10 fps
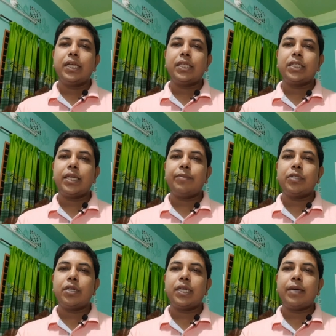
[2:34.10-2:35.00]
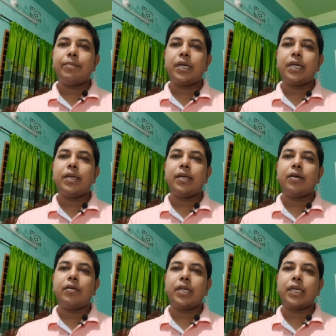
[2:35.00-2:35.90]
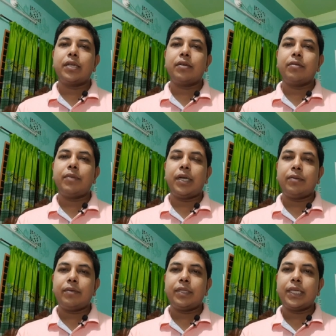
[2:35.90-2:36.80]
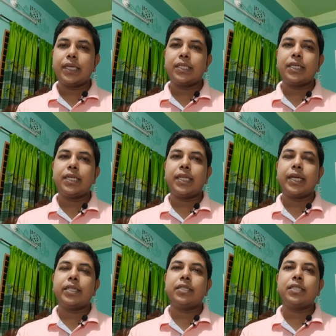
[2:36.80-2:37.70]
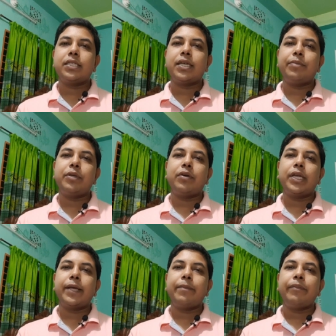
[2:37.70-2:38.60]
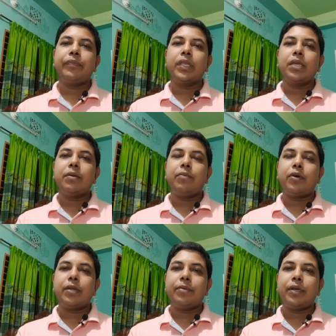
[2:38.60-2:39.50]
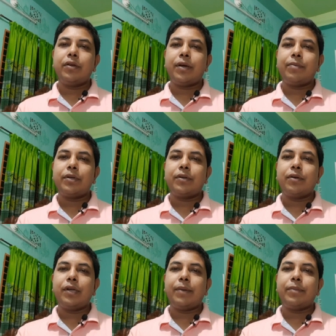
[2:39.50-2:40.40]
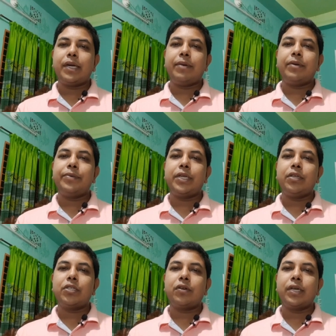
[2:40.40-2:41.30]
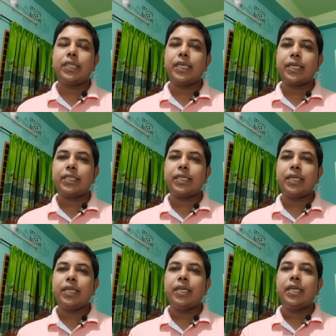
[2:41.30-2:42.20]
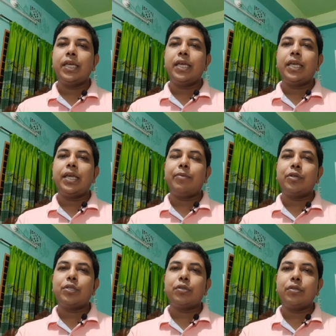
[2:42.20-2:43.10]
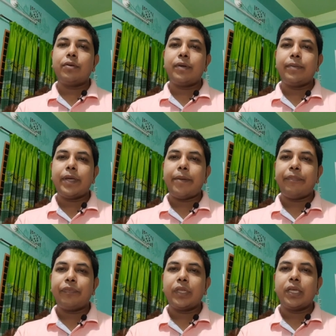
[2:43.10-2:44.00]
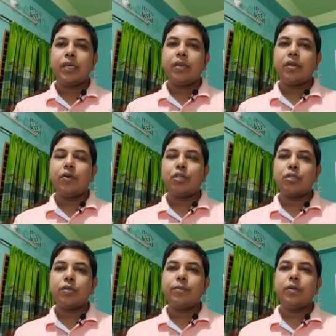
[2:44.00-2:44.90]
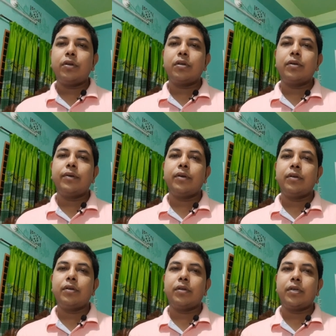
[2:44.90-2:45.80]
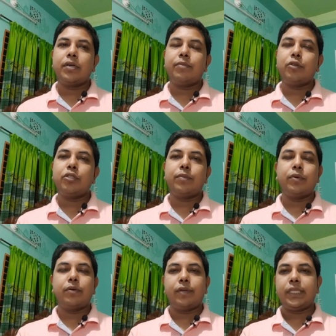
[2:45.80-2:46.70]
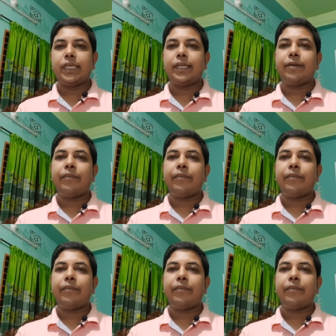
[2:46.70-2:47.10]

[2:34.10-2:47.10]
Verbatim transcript: তো সেই বিষয়টা আপনারা অনেক ভালোভাবে দেখেছেন দেখা যাচ্ছে যে আমি অনেক পরে ভিডিও আপলোড করলে আপনারা আমার ভিডিওর সঙ্গেই থেকেছেন এবং সুন্দরভাবে গঠনমূলক মন্তব্য করেছেন